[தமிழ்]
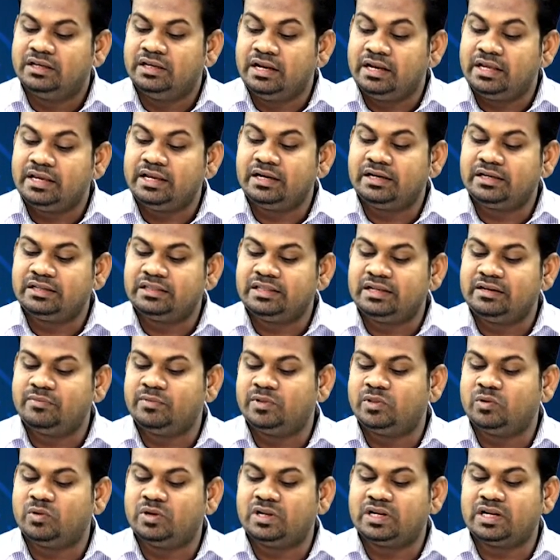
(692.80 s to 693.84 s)
இல்லை என்று
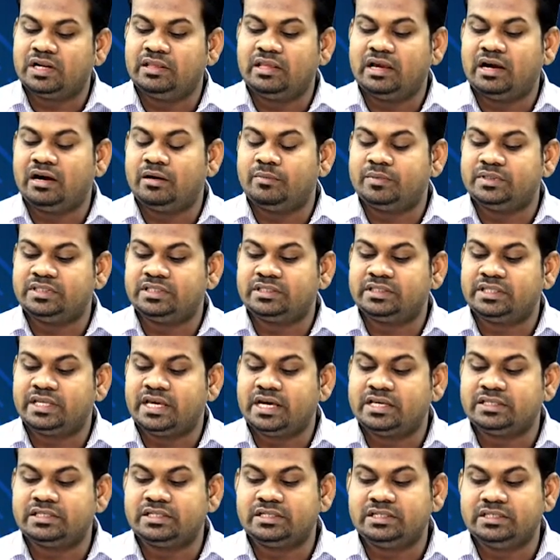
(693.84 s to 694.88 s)
தெரிவித்துள்ள ராஜாங்க அமைச்சர்
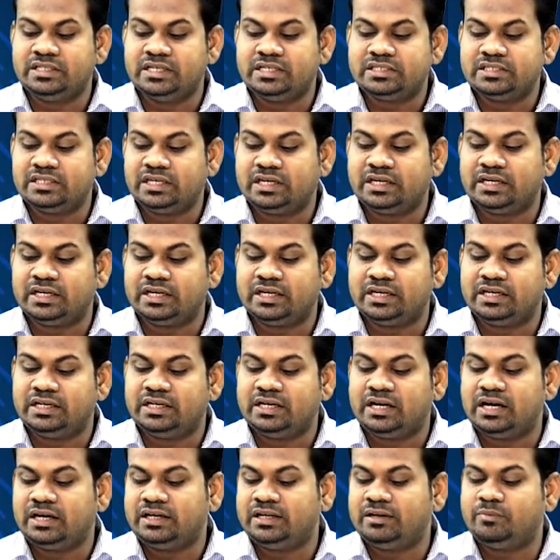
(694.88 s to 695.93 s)
தயாசிரி இயேசுகிற
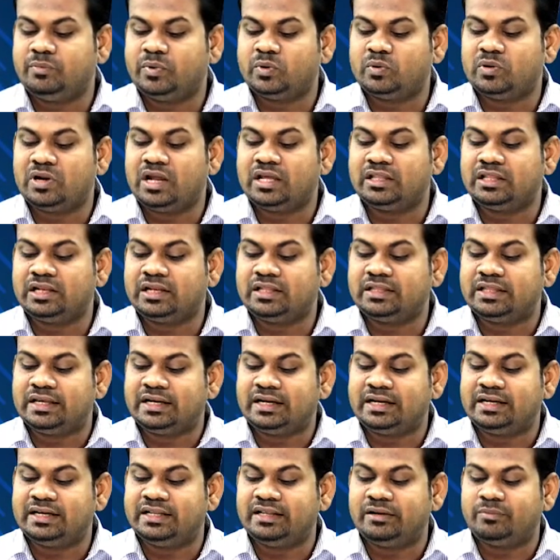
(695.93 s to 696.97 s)
நாட்டின் பொருளாதாரத்தை
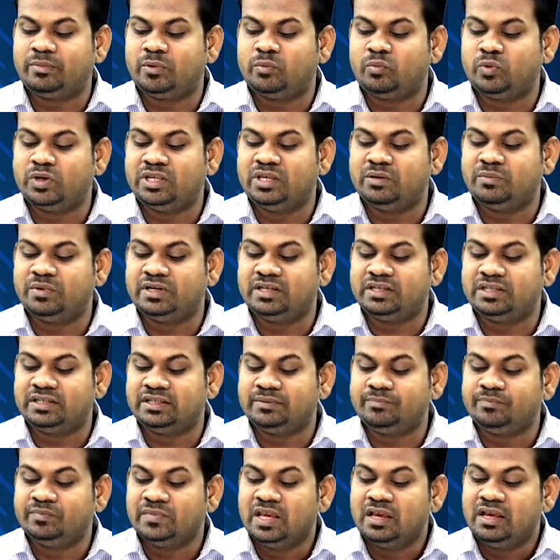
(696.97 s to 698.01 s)
கட்டியெழுப்ப முடியும் என்று
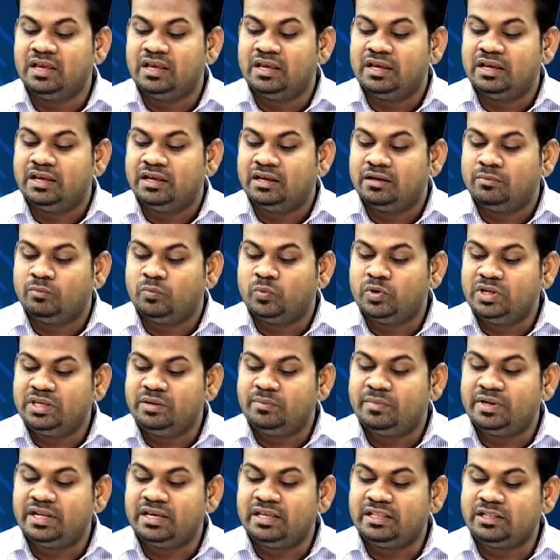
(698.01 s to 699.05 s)

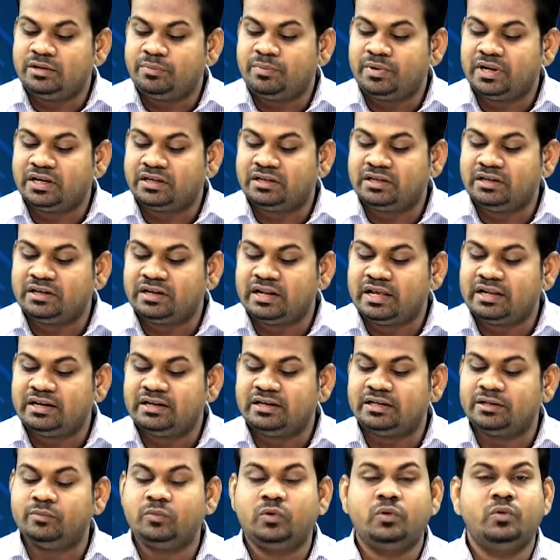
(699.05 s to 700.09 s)
முடியும் என எதிர்பார்க்கின்றார்
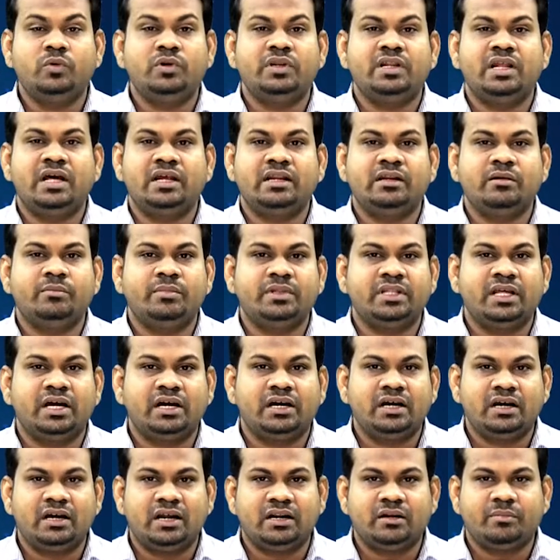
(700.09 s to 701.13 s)
என்றும் கூறினார்
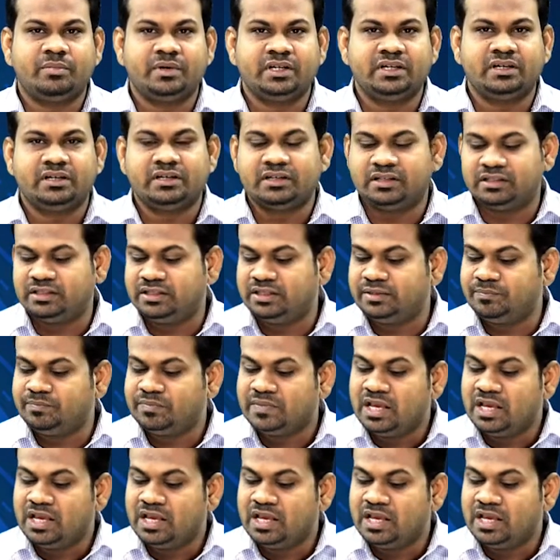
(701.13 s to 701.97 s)
என்பதாக காணப்படுகின்றது